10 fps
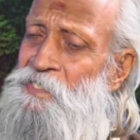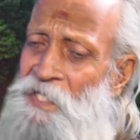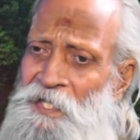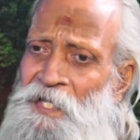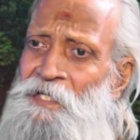
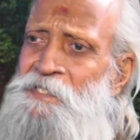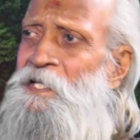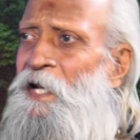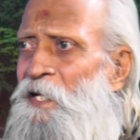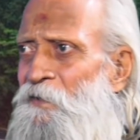చెన్నై నుంచి
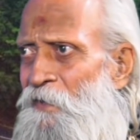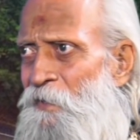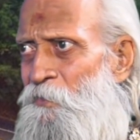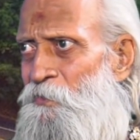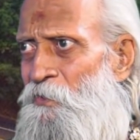ఎక్కడికి
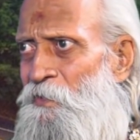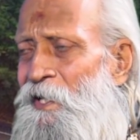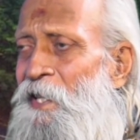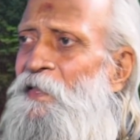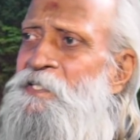వెళ్ళబోతుంది
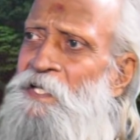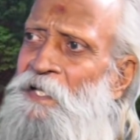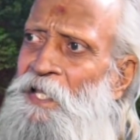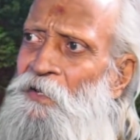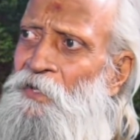లేదా
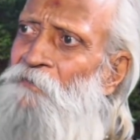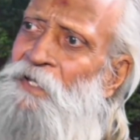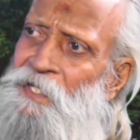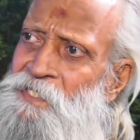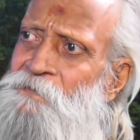చెన్నైలోనే
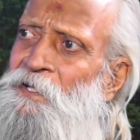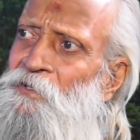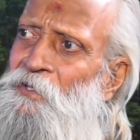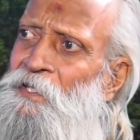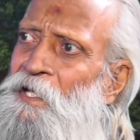
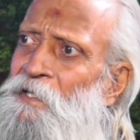విక్రయించబడుతోందా